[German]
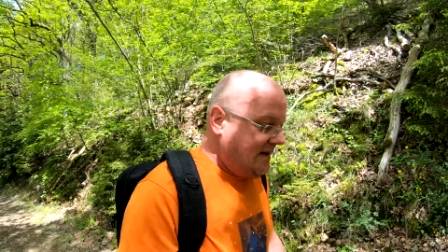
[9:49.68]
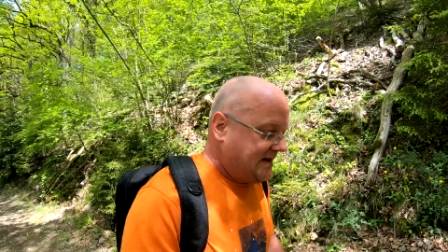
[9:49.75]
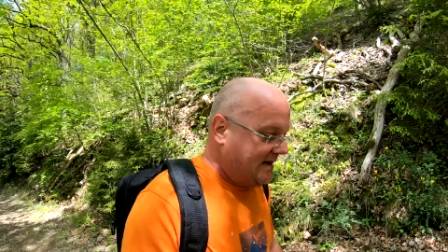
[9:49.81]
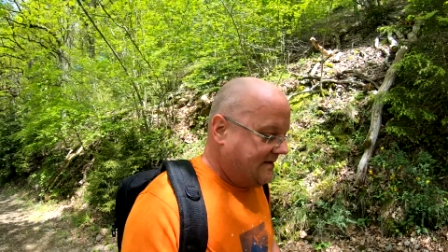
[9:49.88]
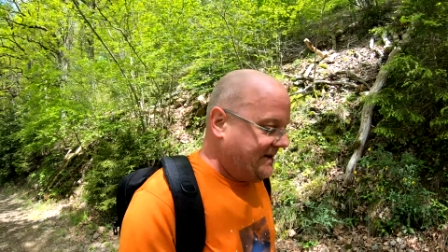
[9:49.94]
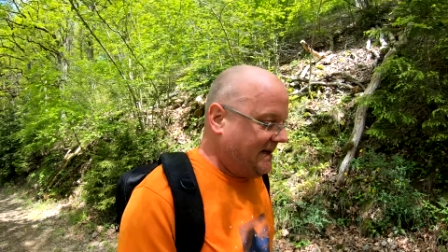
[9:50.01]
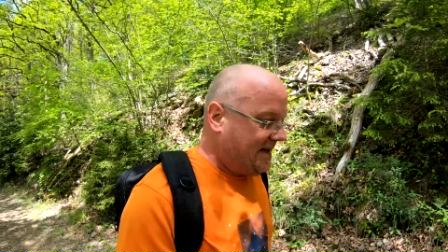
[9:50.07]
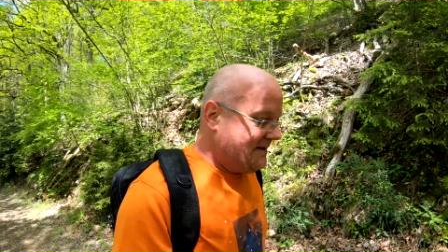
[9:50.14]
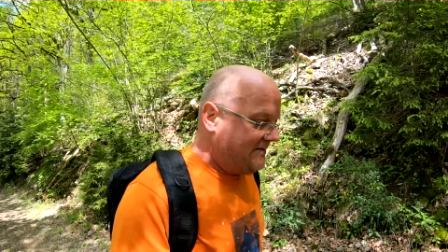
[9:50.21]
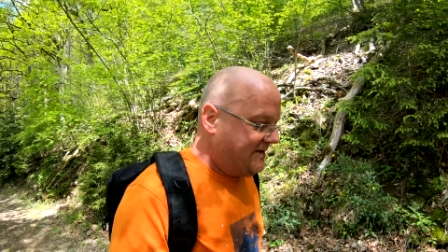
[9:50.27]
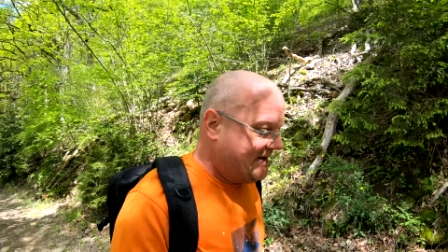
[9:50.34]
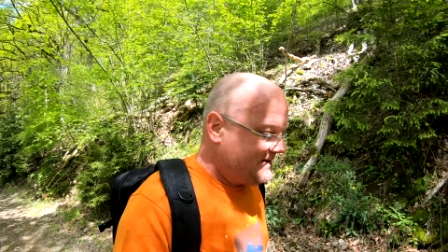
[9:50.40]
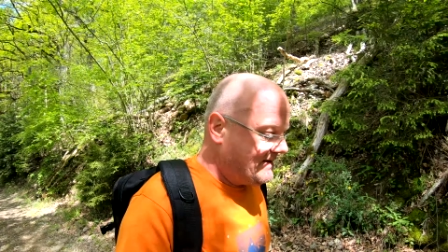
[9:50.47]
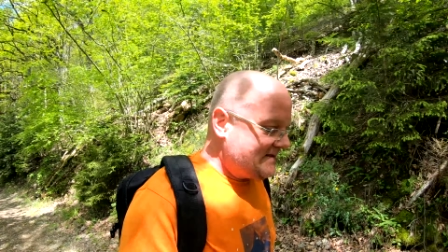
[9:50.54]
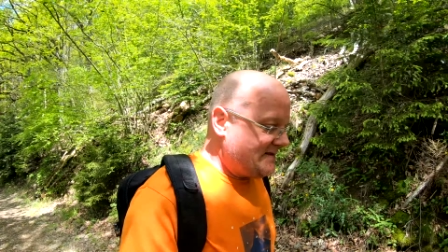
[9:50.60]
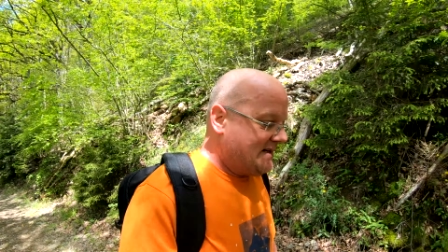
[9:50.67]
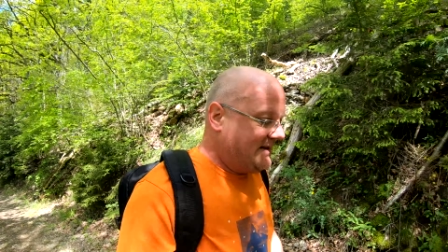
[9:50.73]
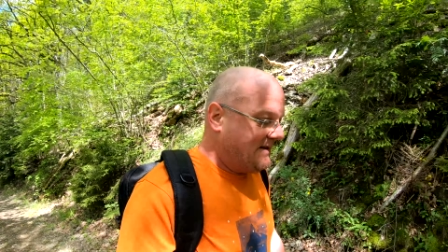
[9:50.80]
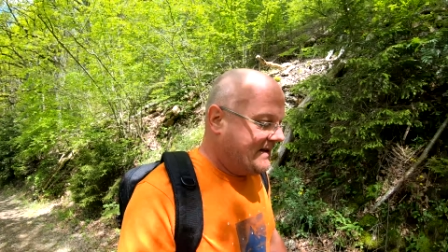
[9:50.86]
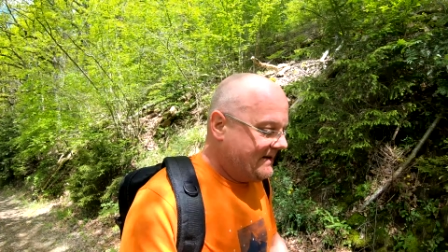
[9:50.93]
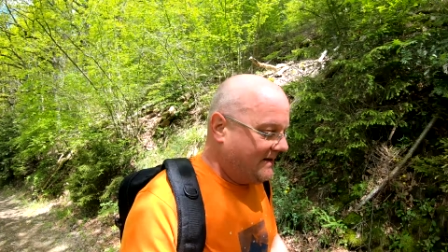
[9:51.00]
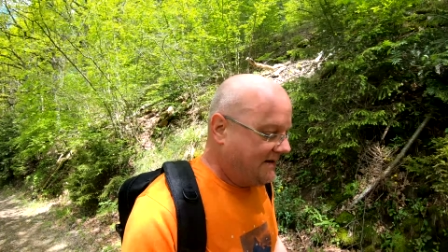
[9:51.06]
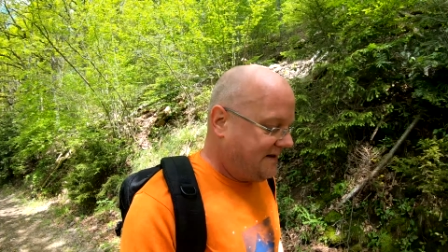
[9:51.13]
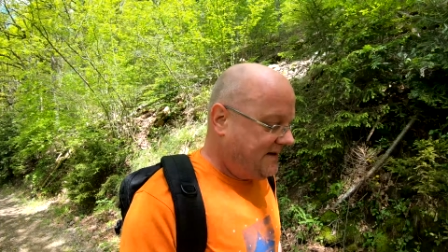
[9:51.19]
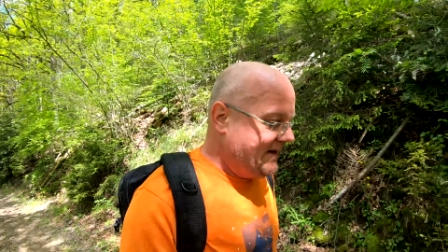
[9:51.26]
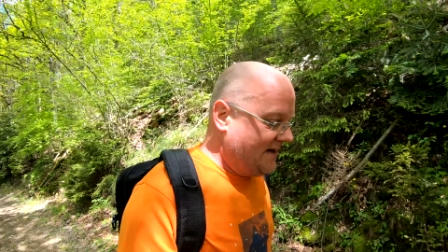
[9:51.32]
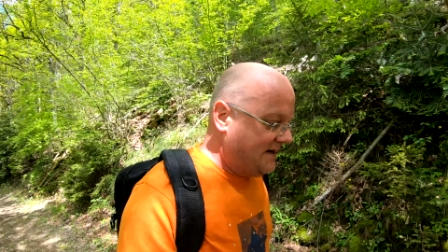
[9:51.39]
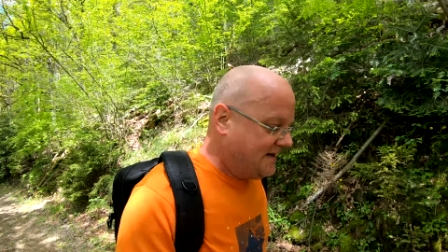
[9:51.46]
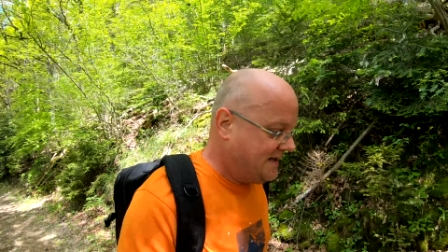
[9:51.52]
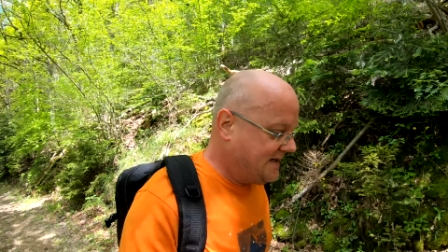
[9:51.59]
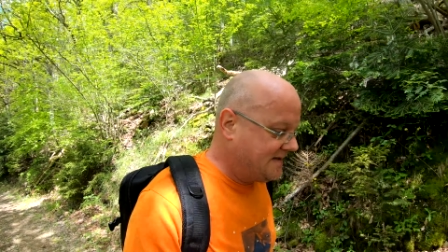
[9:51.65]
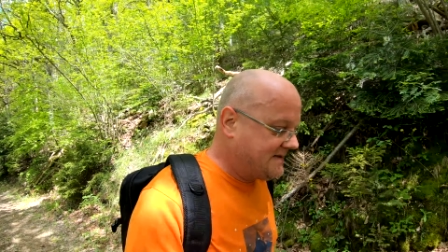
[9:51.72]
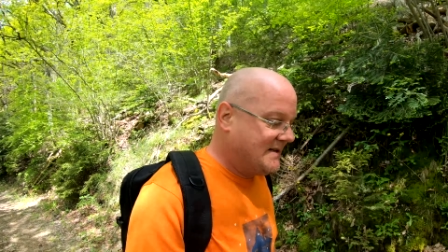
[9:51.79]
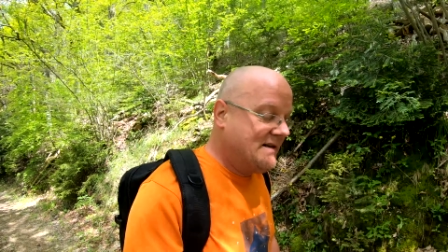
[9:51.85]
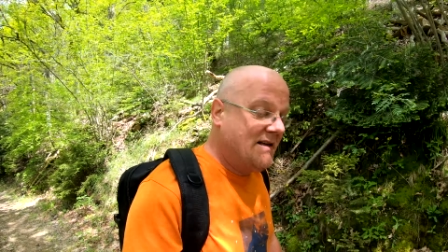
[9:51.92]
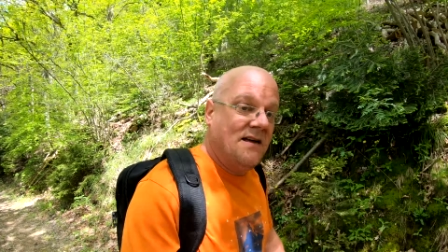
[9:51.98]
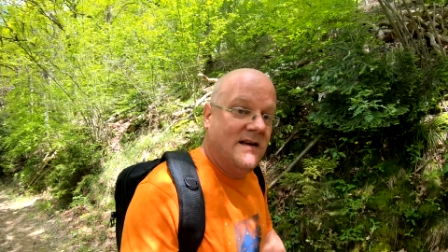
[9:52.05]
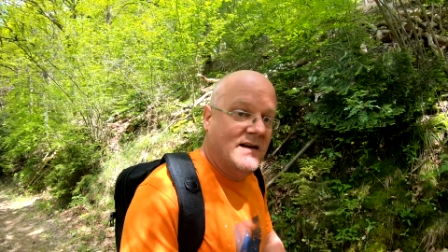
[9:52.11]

der Weg gewesen sein, den die Hirten